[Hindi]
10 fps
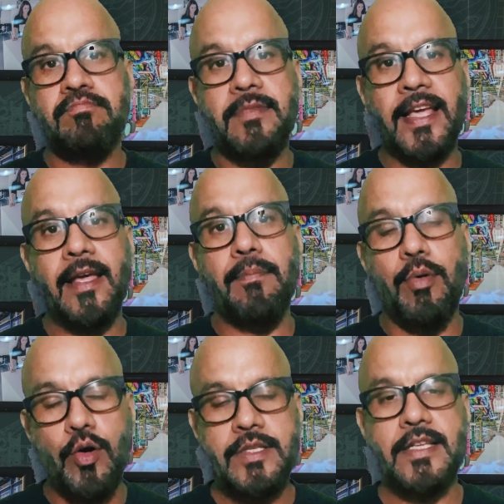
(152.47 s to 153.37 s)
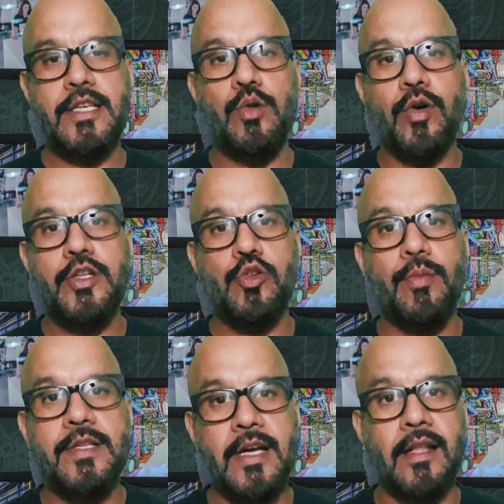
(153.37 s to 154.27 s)
देखें बहुत से ऐसे लोग हैं जिनको
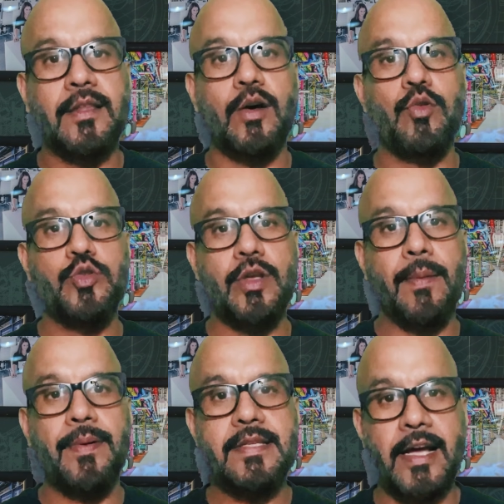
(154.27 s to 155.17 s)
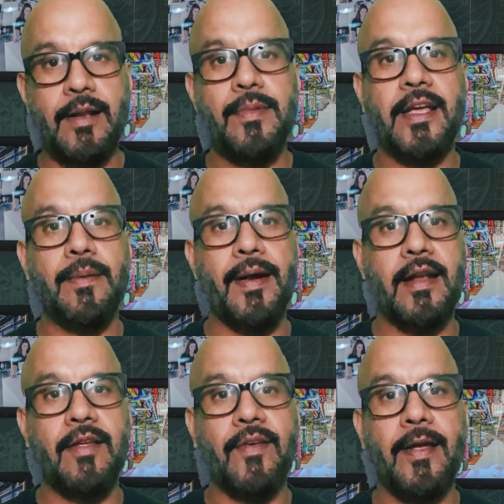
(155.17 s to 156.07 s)
मैं जानता हूँ जो यहाँ पर साइलम लेके
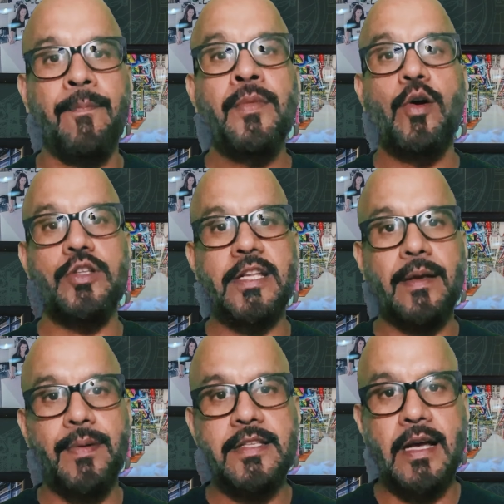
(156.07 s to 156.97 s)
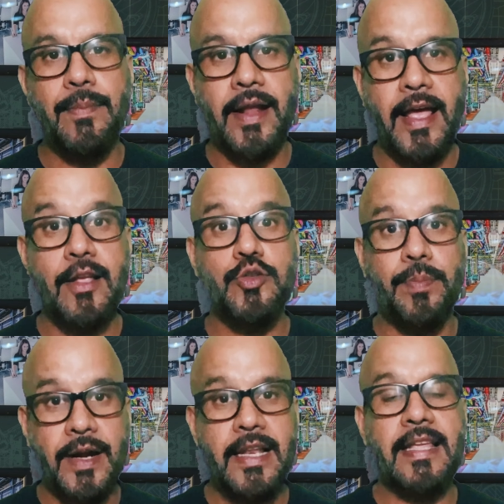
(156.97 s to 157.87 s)
बैठे हुए हैं और जिनके पास यहाँ पर हैं जो
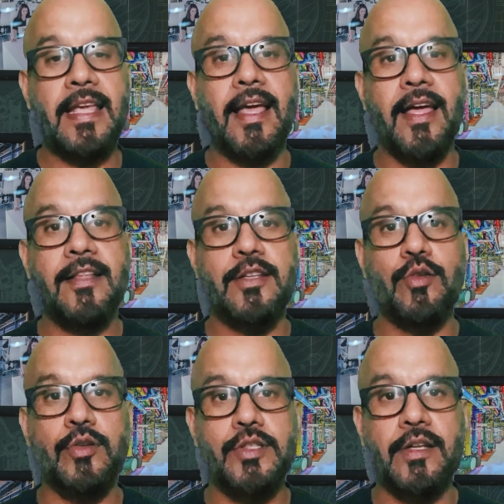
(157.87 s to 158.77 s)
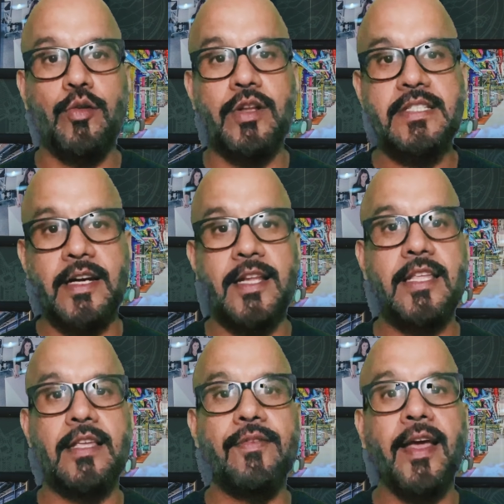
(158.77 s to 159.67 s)
पढ़े लिखे हैं जिन जिन्होंने स्टडी
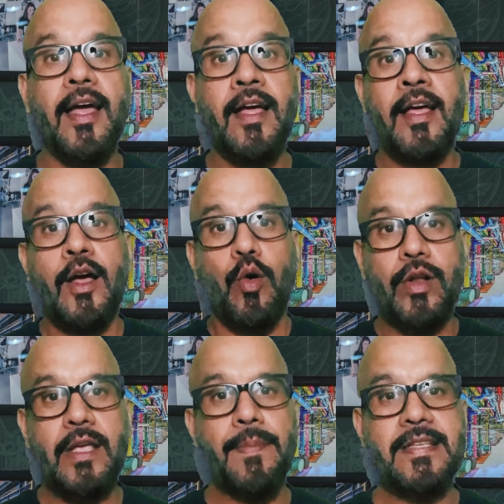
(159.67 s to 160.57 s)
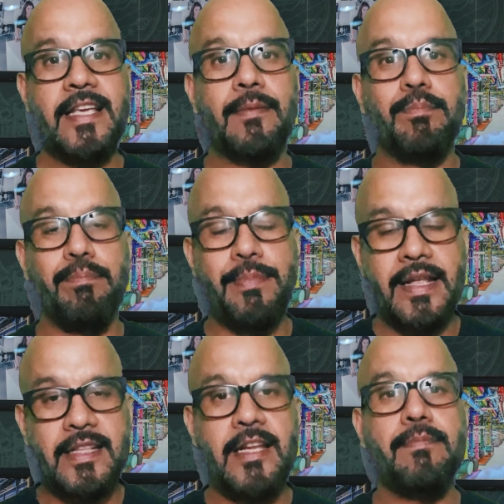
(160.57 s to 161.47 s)
की हुई है उनके पास एक
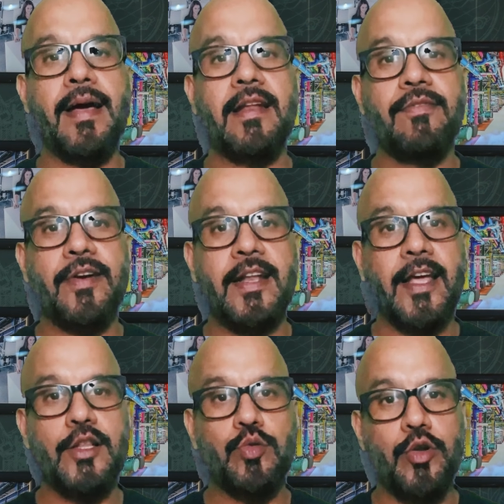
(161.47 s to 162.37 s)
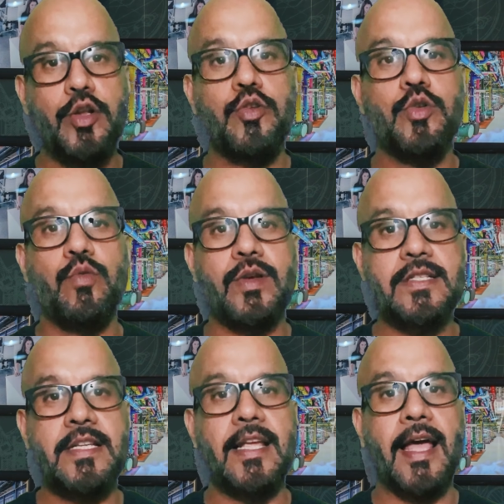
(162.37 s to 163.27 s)
बेहतरीन बेनिफिट है तुरिनो
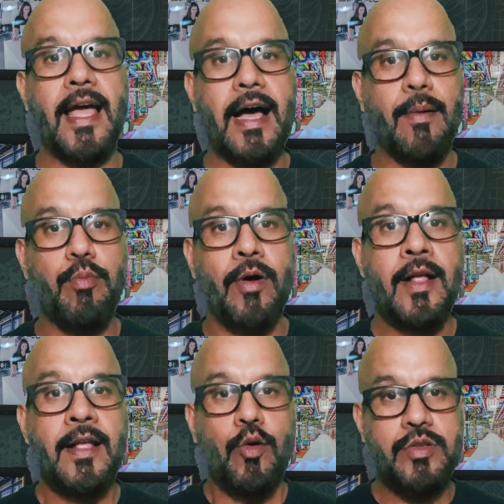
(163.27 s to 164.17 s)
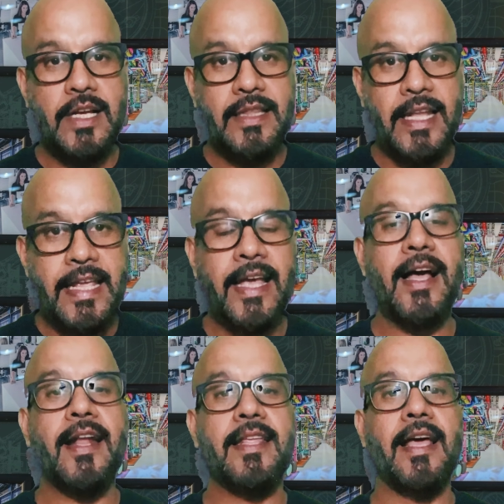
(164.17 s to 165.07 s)
यूनिवर्सिटी है आप उसका
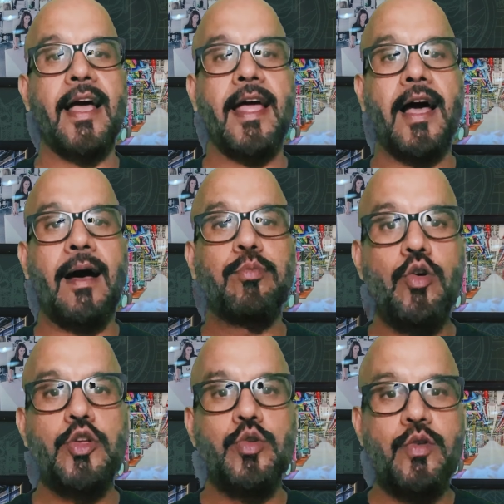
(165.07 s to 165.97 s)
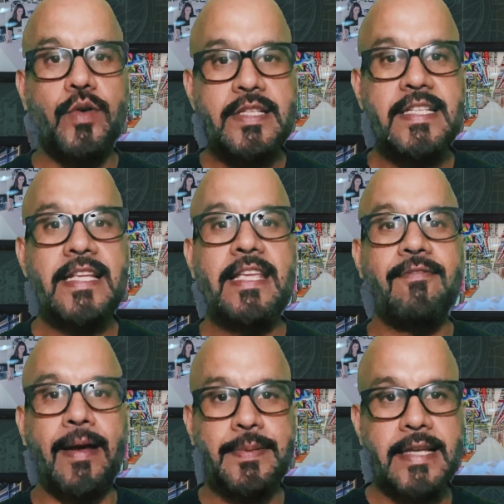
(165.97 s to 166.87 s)
तरीक़ेकार क्या है आप नो यूनिवर्सिटी की
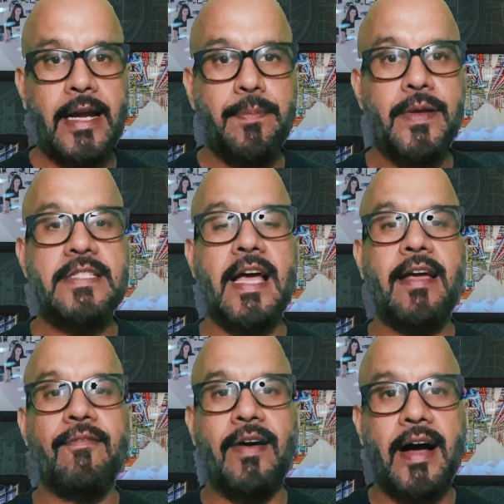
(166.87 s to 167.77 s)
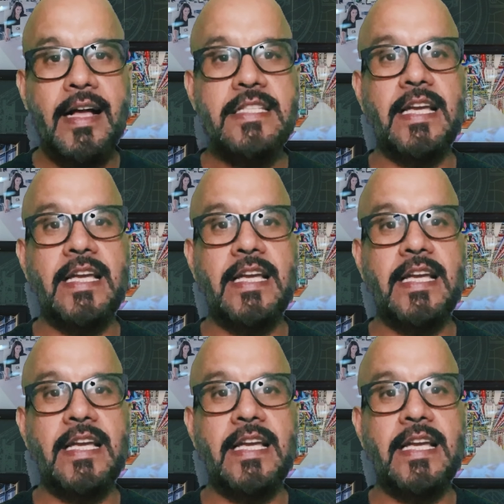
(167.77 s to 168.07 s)
वेबसाइट पर जाएँ वहाँ